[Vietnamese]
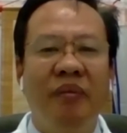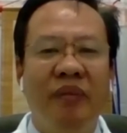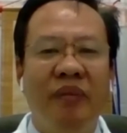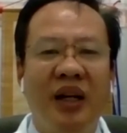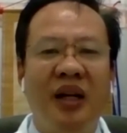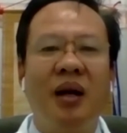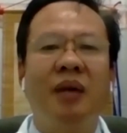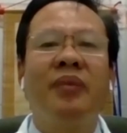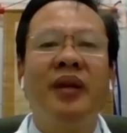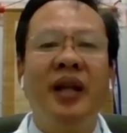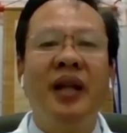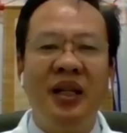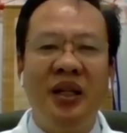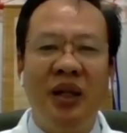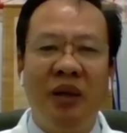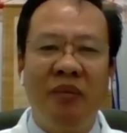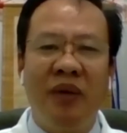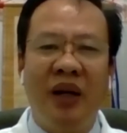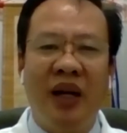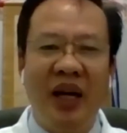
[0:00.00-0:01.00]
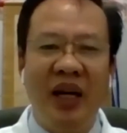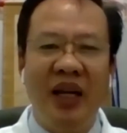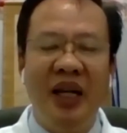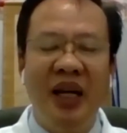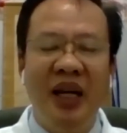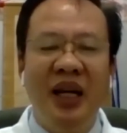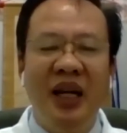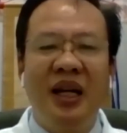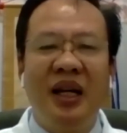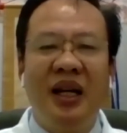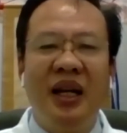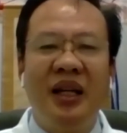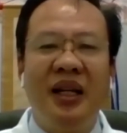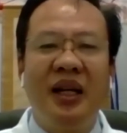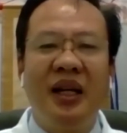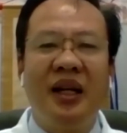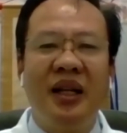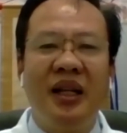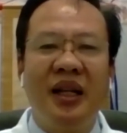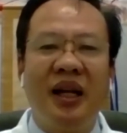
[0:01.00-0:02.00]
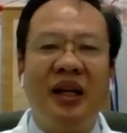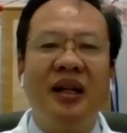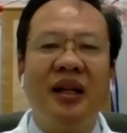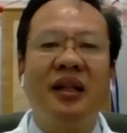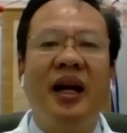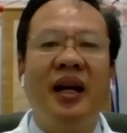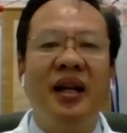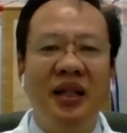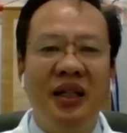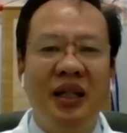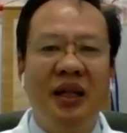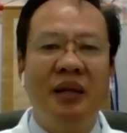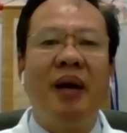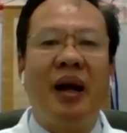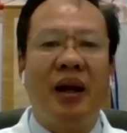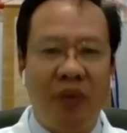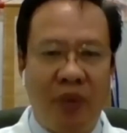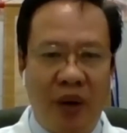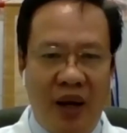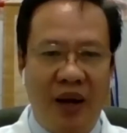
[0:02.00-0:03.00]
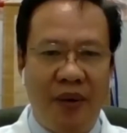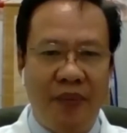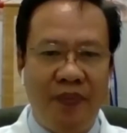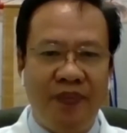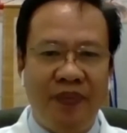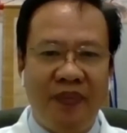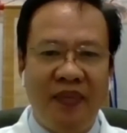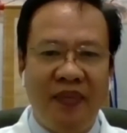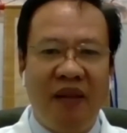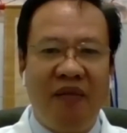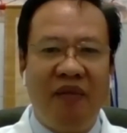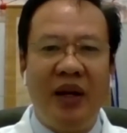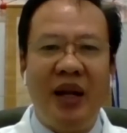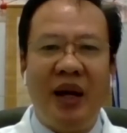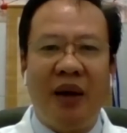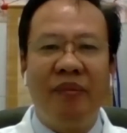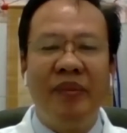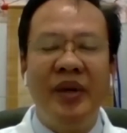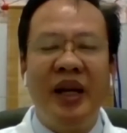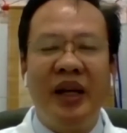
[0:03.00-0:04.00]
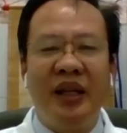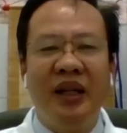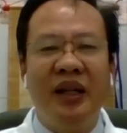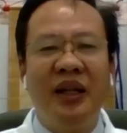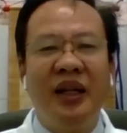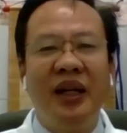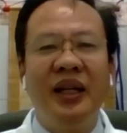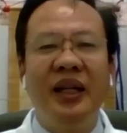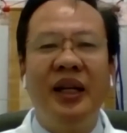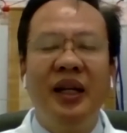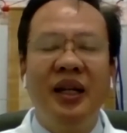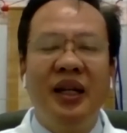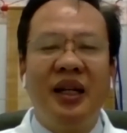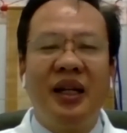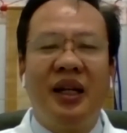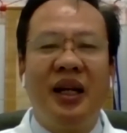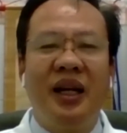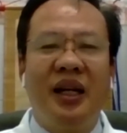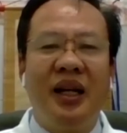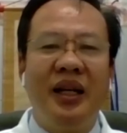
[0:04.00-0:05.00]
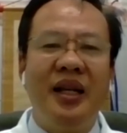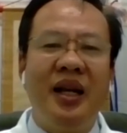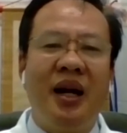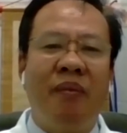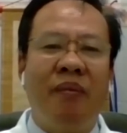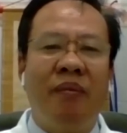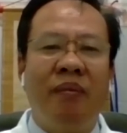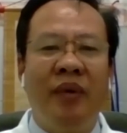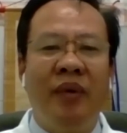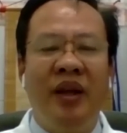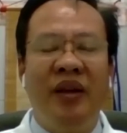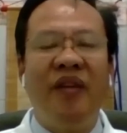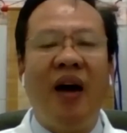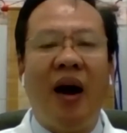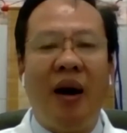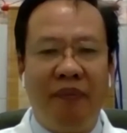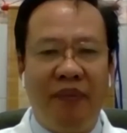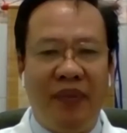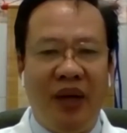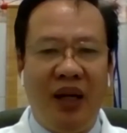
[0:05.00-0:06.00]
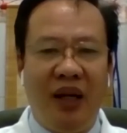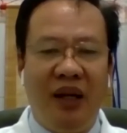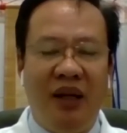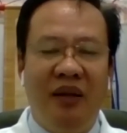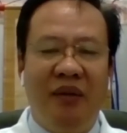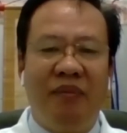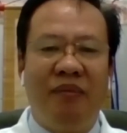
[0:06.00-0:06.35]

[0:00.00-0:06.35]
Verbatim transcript: mình không nên dùng cái cái cái, cái chất tẩy rửa mạnh quá và đặc biệt những cái cái cái dòng mỹ phẩm á,